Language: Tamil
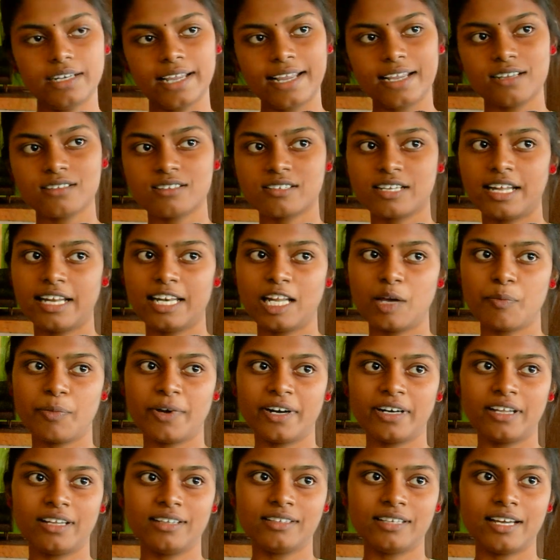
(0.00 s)
டான்ஸ் நல்லா
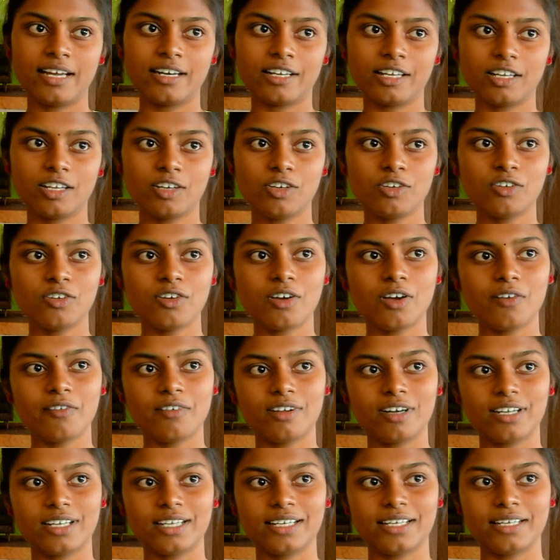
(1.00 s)
பண்ணியிருந்தார் இன்னும்
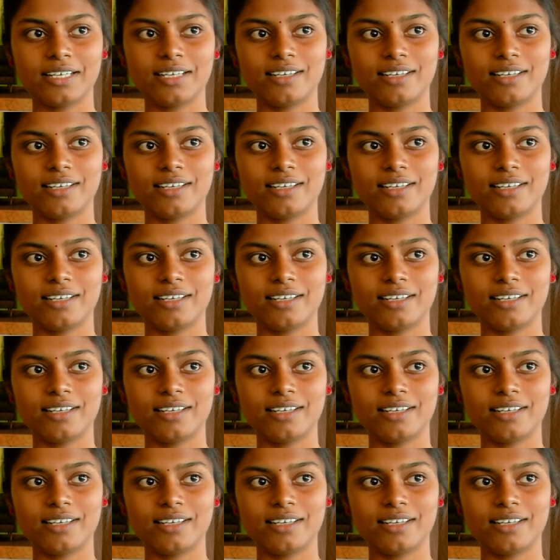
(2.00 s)
அவர்